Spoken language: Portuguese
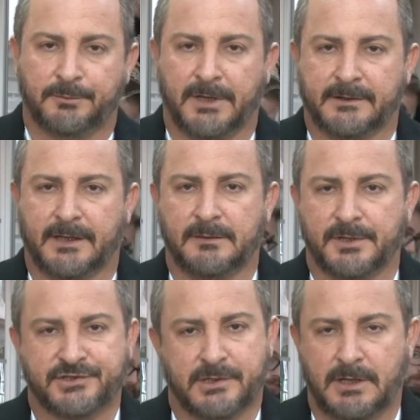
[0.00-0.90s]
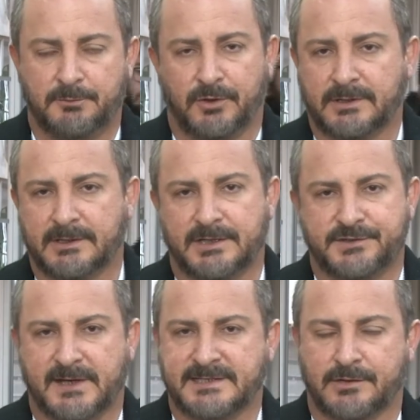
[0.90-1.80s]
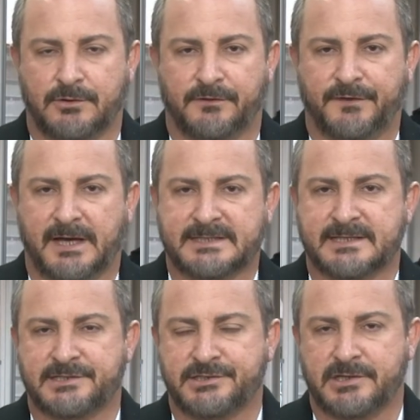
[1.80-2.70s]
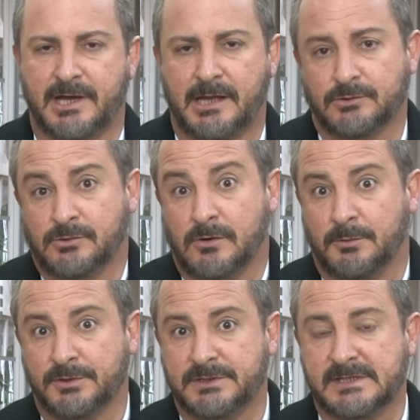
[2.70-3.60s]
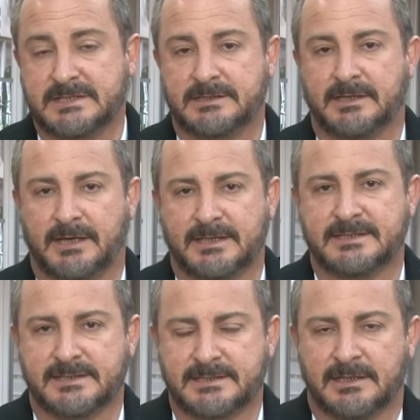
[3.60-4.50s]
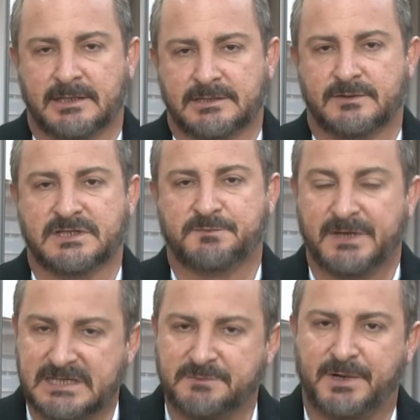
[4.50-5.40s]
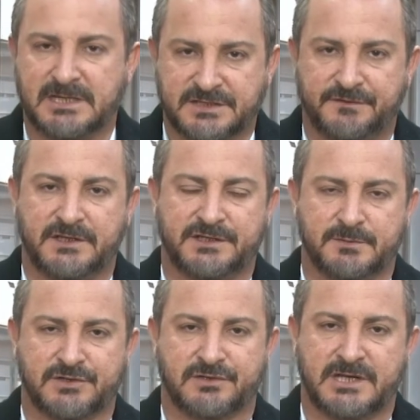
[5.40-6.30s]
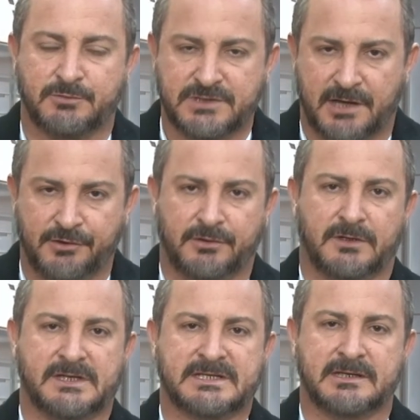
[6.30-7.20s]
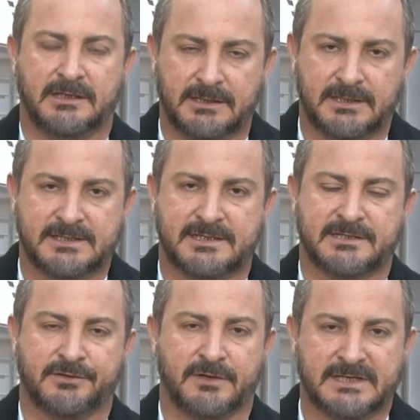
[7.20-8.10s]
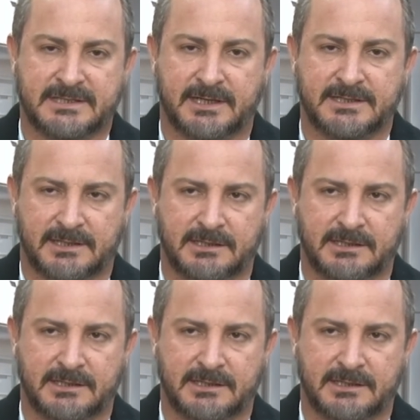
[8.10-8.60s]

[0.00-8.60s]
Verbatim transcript: Tudo bem, tá aí, beijo. Então é importante nessa conversa, esse diálogo, como eu disse, essas são as principais vítimas dos abusadores, crianças, adolescentes.